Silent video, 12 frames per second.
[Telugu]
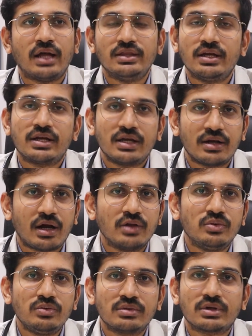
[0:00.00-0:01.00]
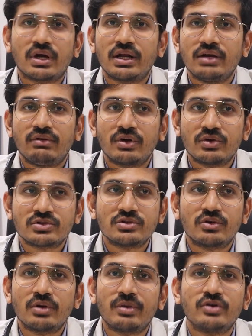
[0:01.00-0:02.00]
అందరికీ రాదు కానీ ఎవరికి
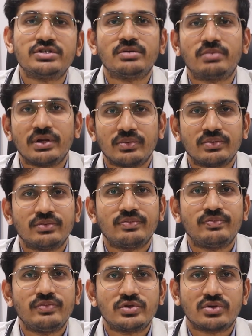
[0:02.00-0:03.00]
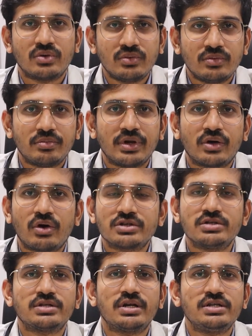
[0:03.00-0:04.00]
వస్తుందో కూడా మనం చెప్పలేము సో
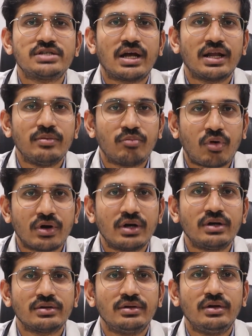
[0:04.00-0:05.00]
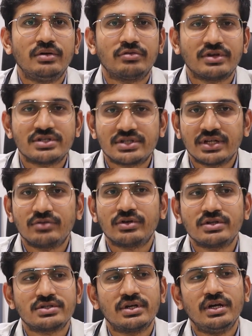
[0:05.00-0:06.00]
ప్రికాషన్స్ అనేవి చాలా ఇంపార్టెంట్ ఫస్ట్ థింగ్
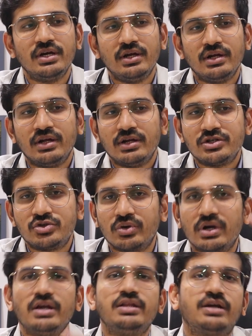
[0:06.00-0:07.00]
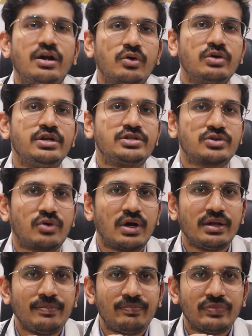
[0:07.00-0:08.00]
ఫస్ట్ షుగర్ అనేది కంట్రోల్
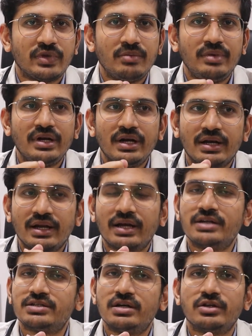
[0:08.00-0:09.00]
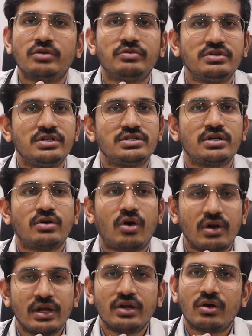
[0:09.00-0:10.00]
చేసుకోవాలి ఇమీడియట్లీ కన్సల్ట్ యువర్ ఫిజిషియన్
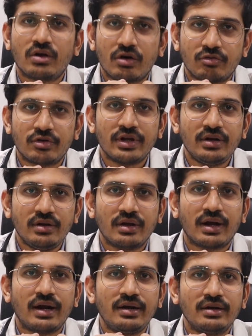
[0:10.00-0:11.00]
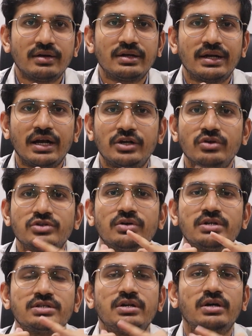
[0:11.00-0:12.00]
ఆన్లైన్ ఆర్ ఆఫ్లైన్ అండ్ గెట్ యువర్
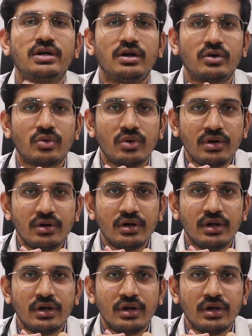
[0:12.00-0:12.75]
షుగర్స్ అండర్ కంట్రోల్